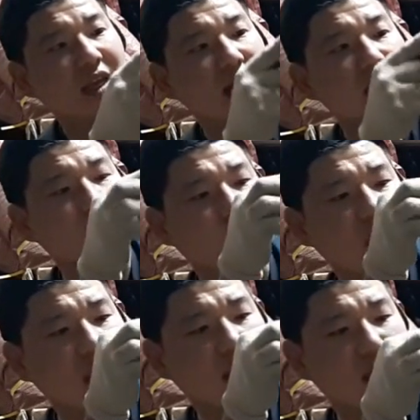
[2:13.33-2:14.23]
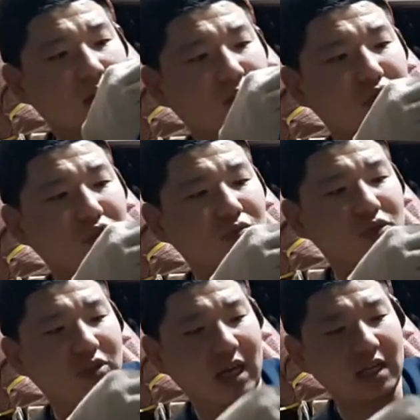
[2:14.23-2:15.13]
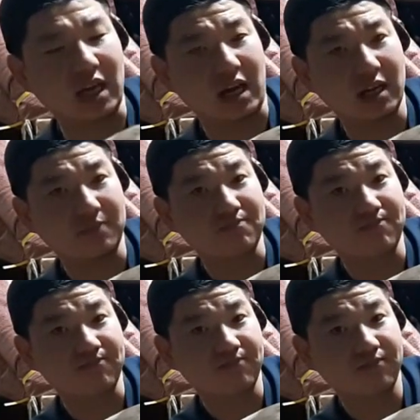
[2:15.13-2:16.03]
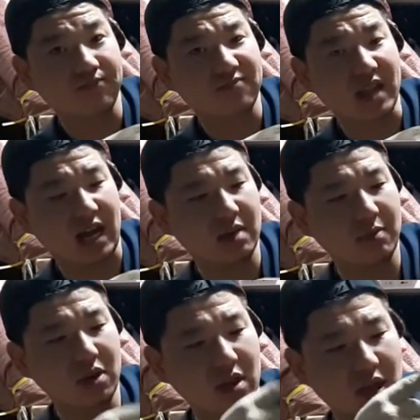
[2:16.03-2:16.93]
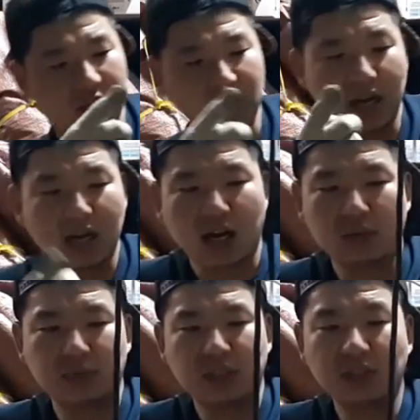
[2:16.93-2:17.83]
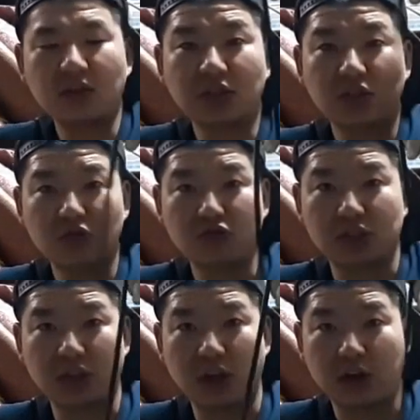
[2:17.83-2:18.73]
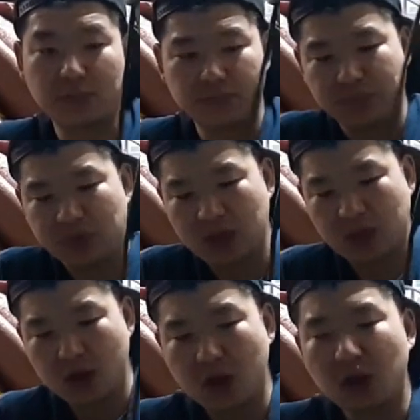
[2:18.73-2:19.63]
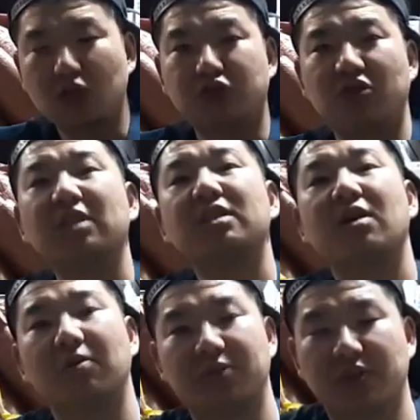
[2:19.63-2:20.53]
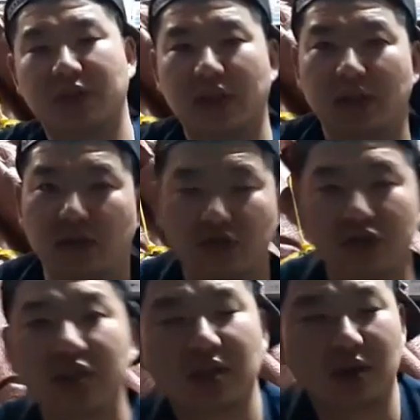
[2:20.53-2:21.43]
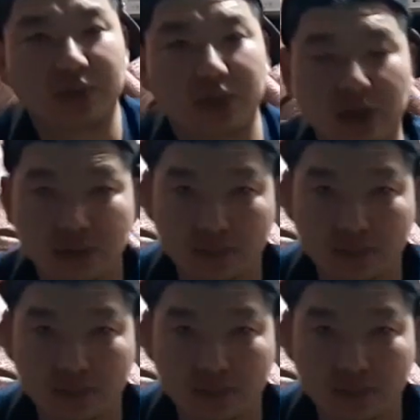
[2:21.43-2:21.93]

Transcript: 얘가 왜 울퉁불퉁 하냐, 아니면 얘가 가끔씩 끊어진 경우도 있어요. 구리스가 없어서 그래요. 구리스가 없어서.